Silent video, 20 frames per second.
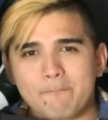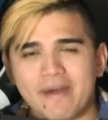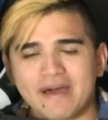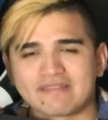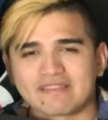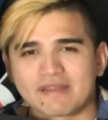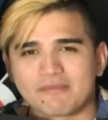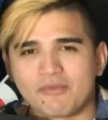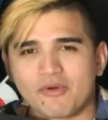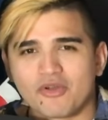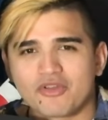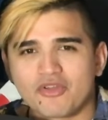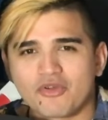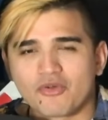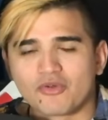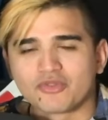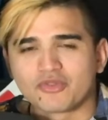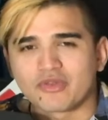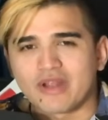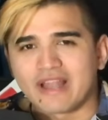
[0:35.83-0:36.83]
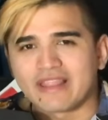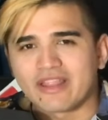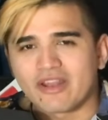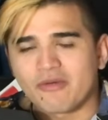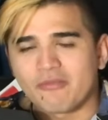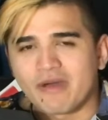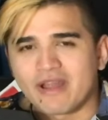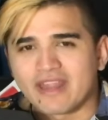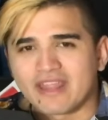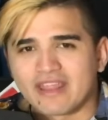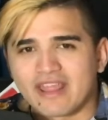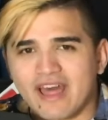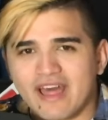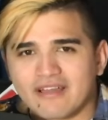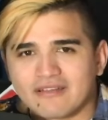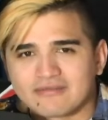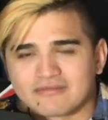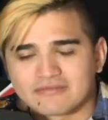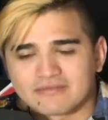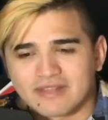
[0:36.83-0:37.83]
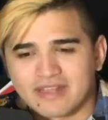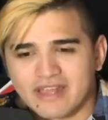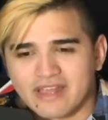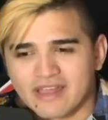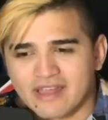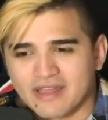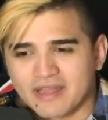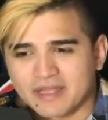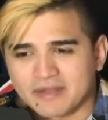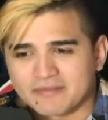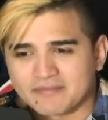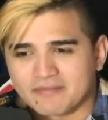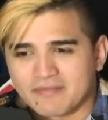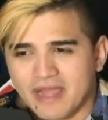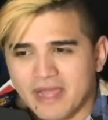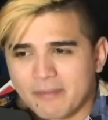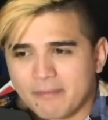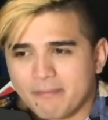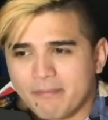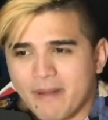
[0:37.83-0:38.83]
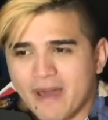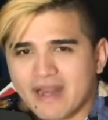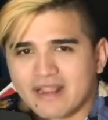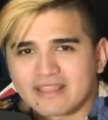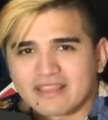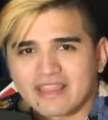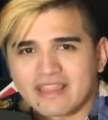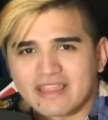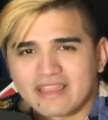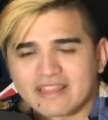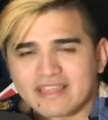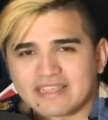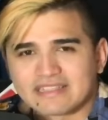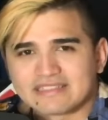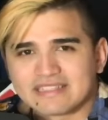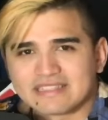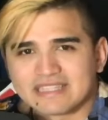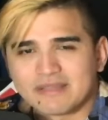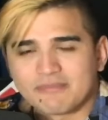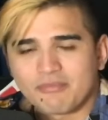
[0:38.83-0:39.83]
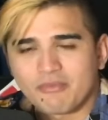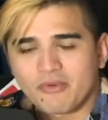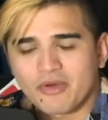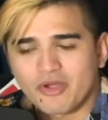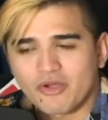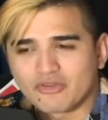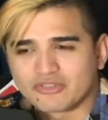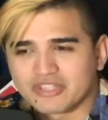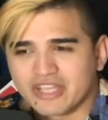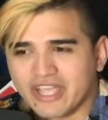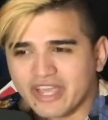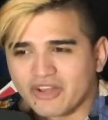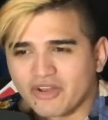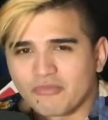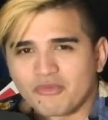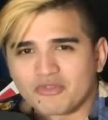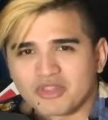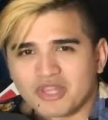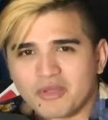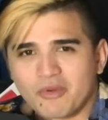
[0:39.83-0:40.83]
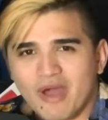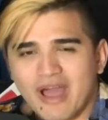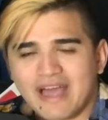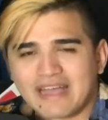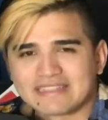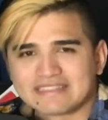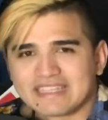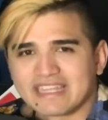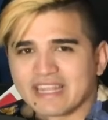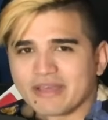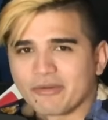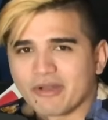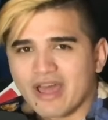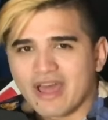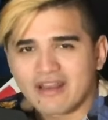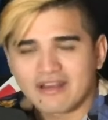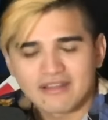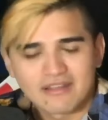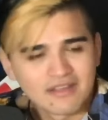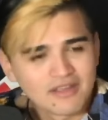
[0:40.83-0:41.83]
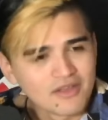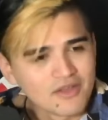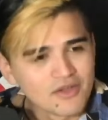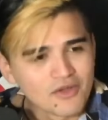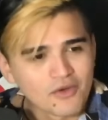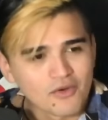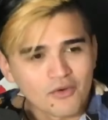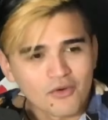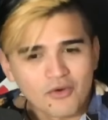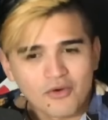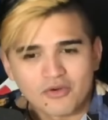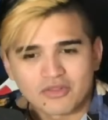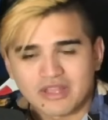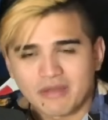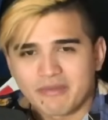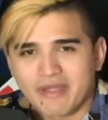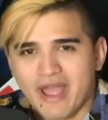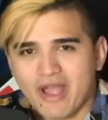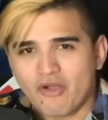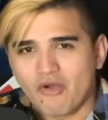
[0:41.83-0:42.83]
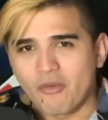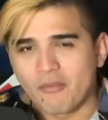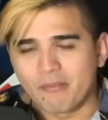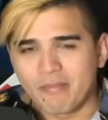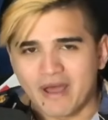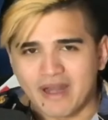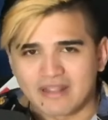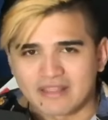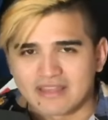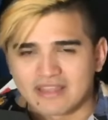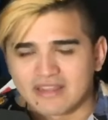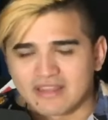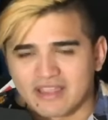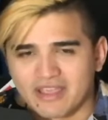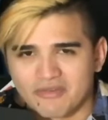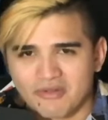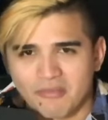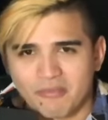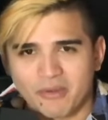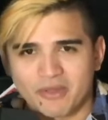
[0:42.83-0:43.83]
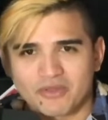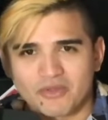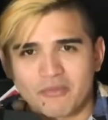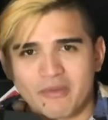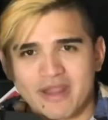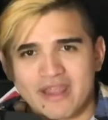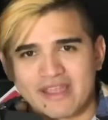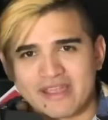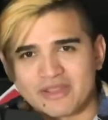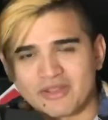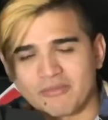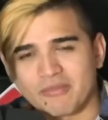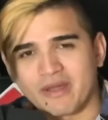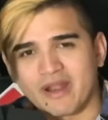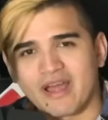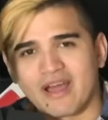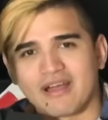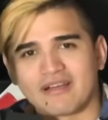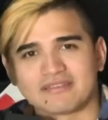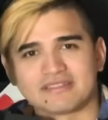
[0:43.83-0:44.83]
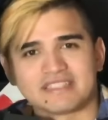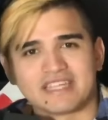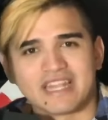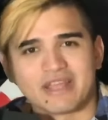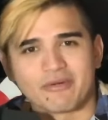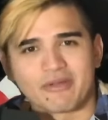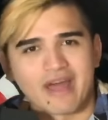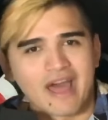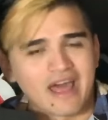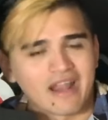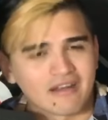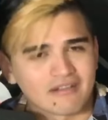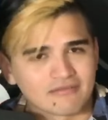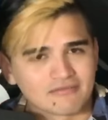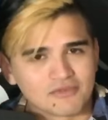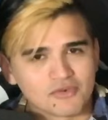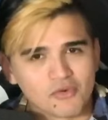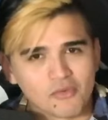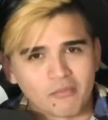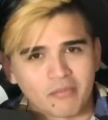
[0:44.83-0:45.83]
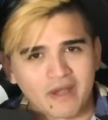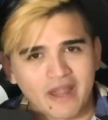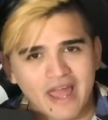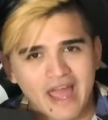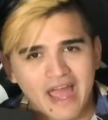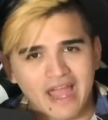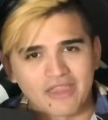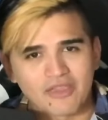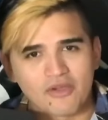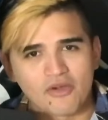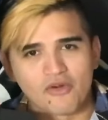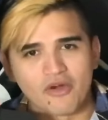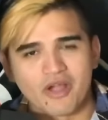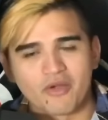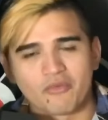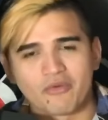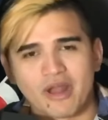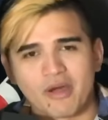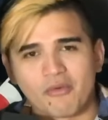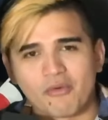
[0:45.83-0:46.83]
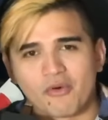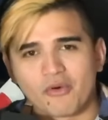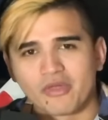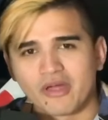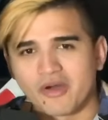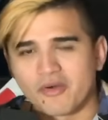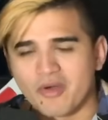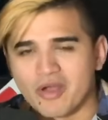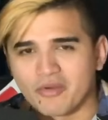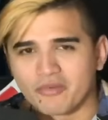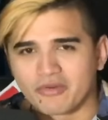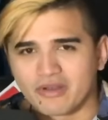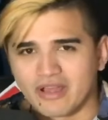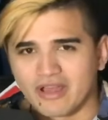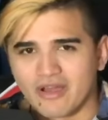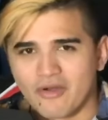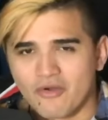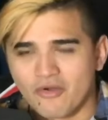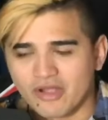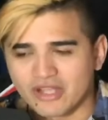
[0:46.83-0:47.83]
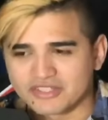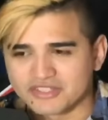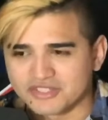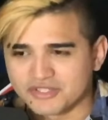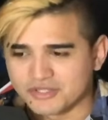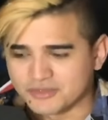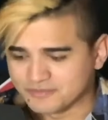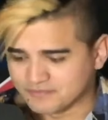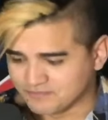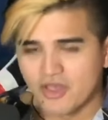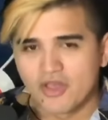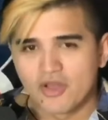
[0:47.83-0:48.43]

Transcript: patrimonio cultural de la humanidad, eh, es parte de, ese tipo de cosas que nos motivan a celebrar o también a compartir, que no ha puesto un merenguito para celebrar un cumpleaños o alguna boda o alguna ocasión.